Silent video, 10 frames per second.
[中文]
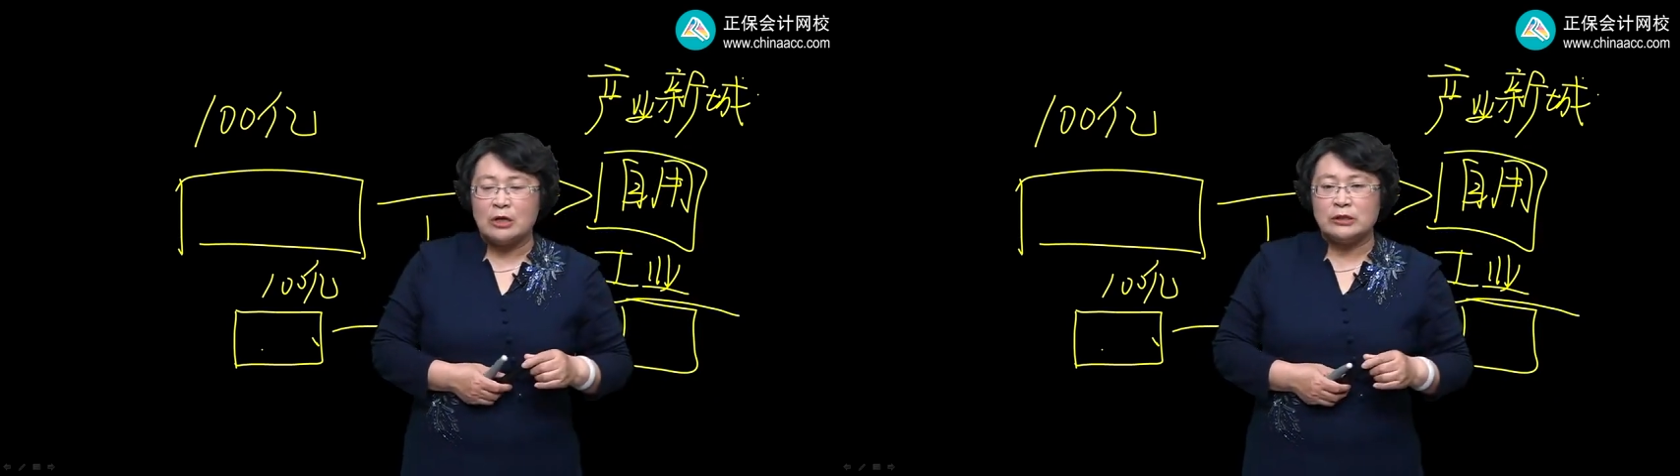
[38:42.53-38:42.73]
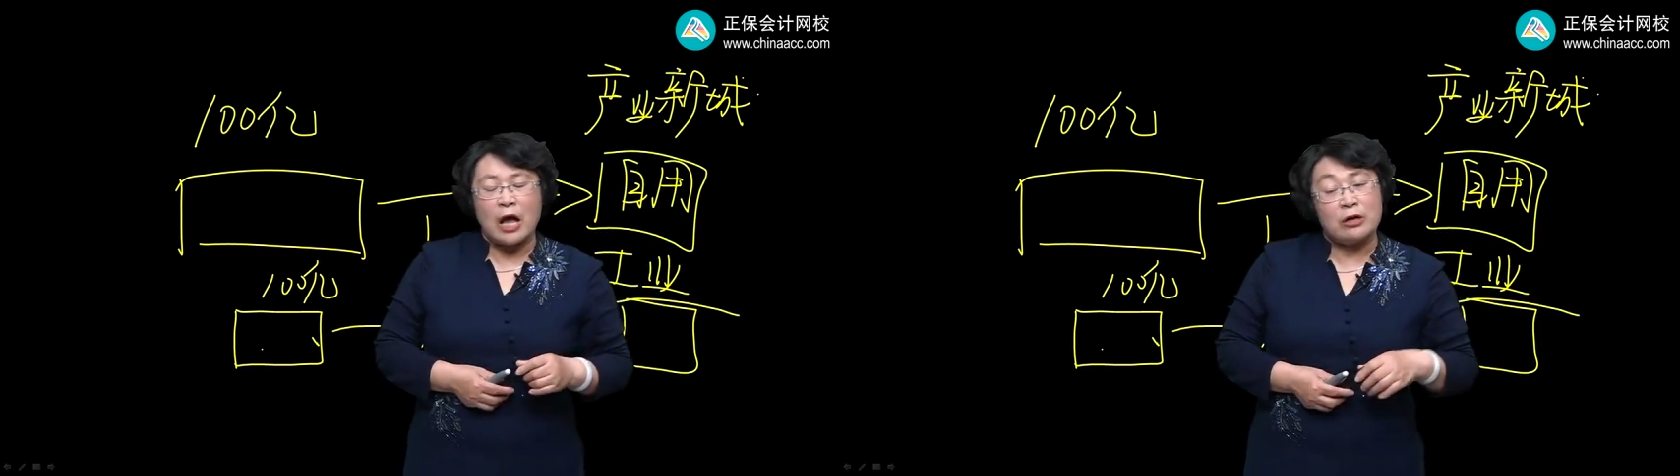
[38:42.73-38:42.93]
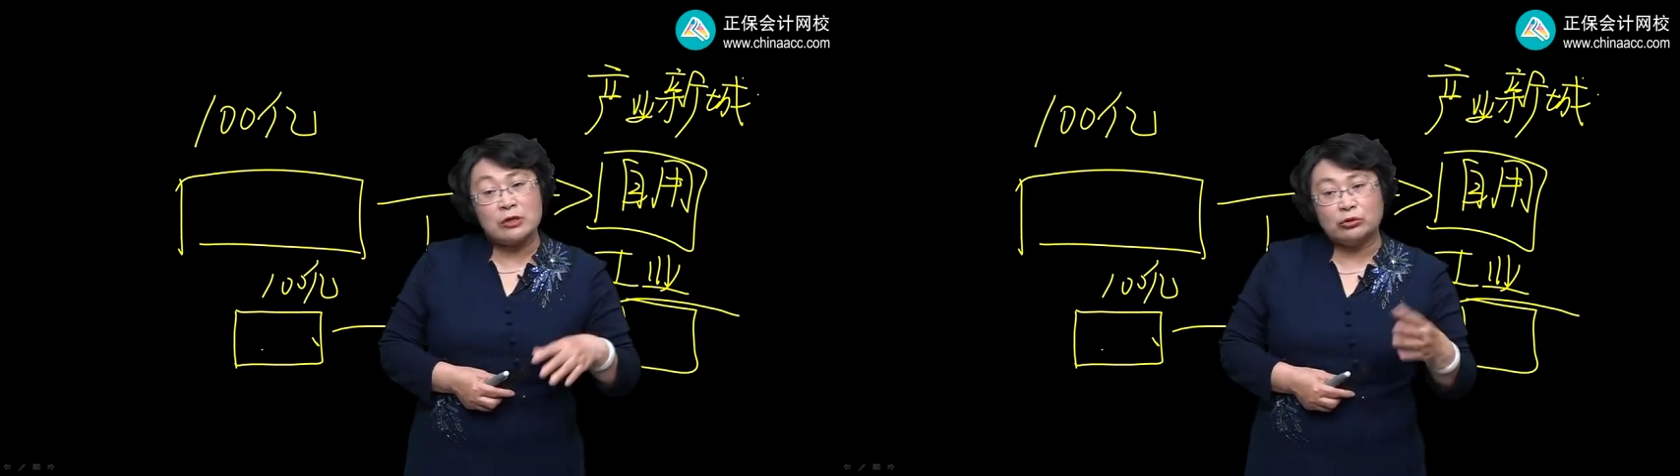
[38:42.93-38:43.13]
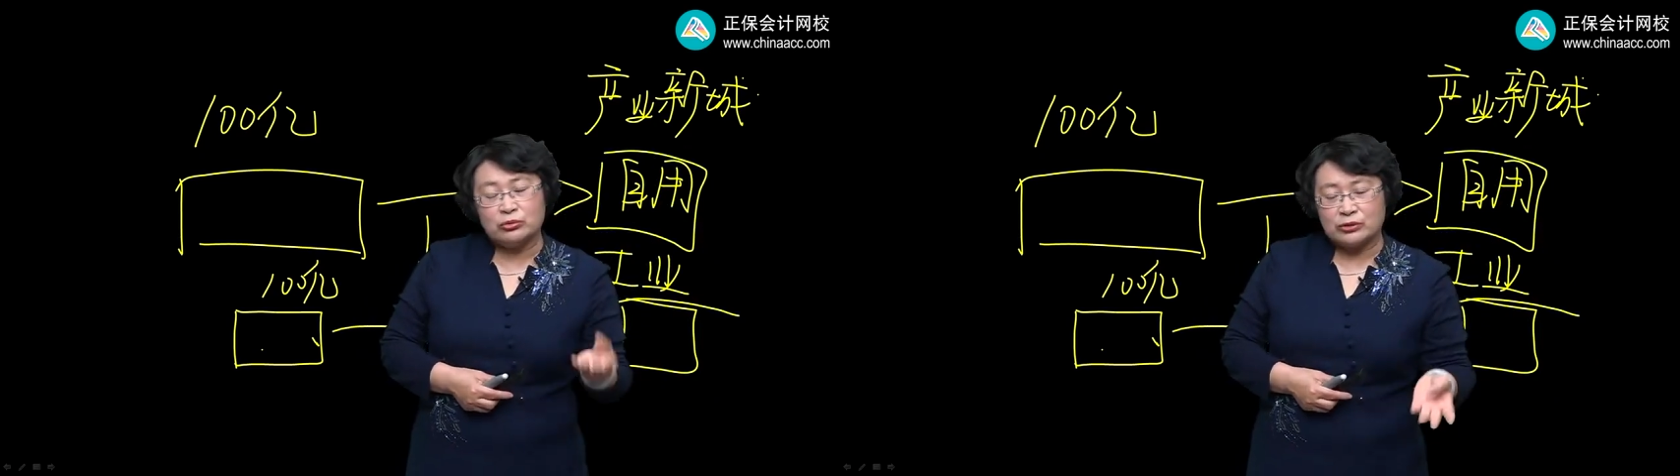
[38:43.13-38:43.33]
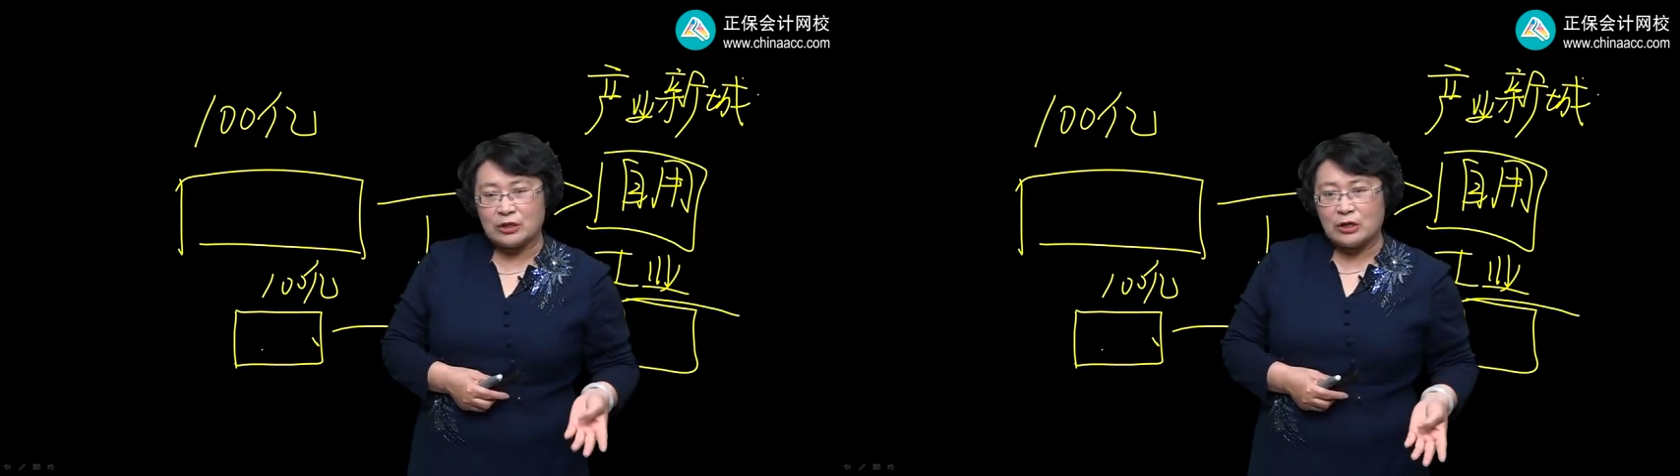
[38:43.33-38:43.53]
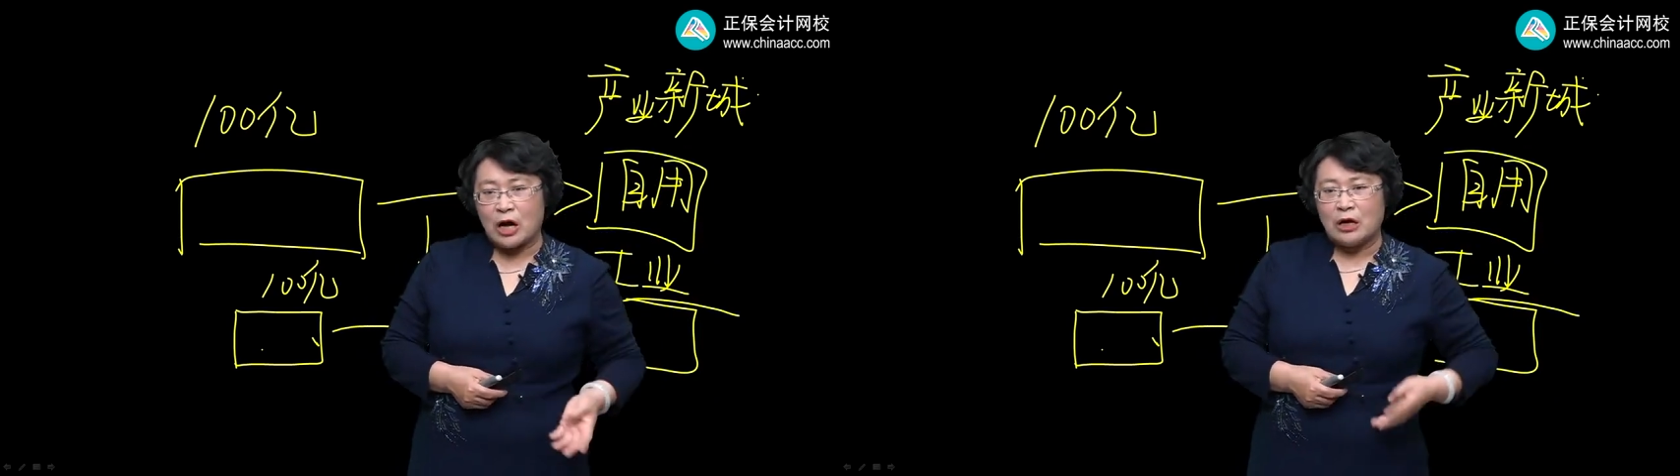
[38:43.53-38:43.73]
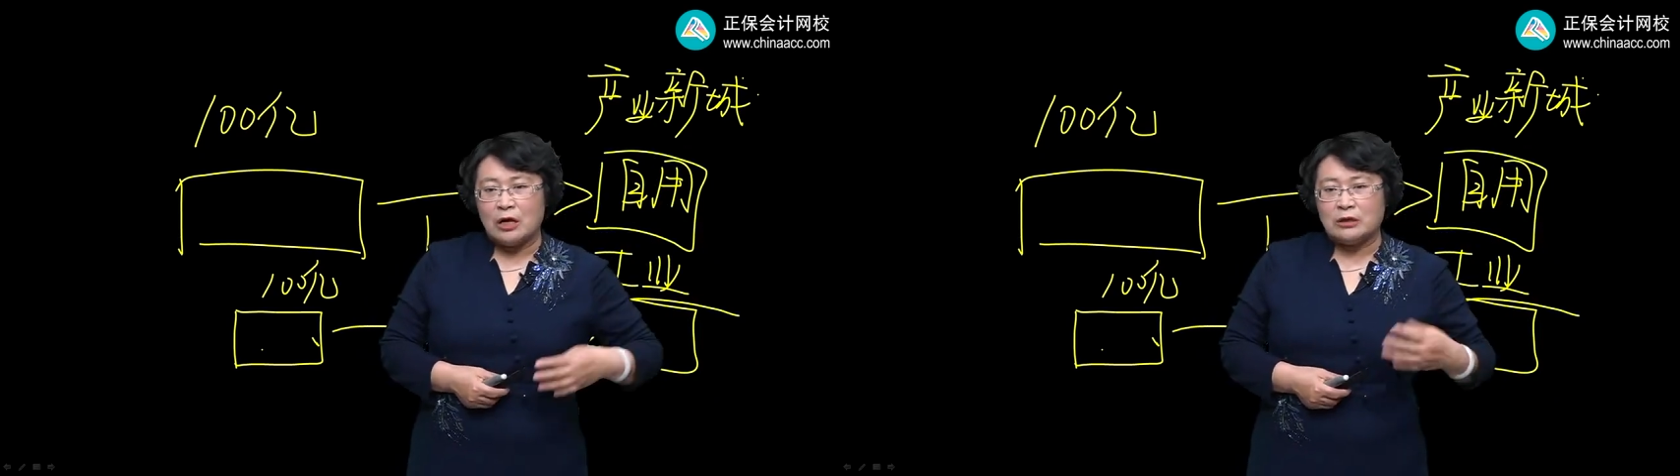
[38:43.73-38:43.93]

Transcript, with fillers: 你还要交土增啊，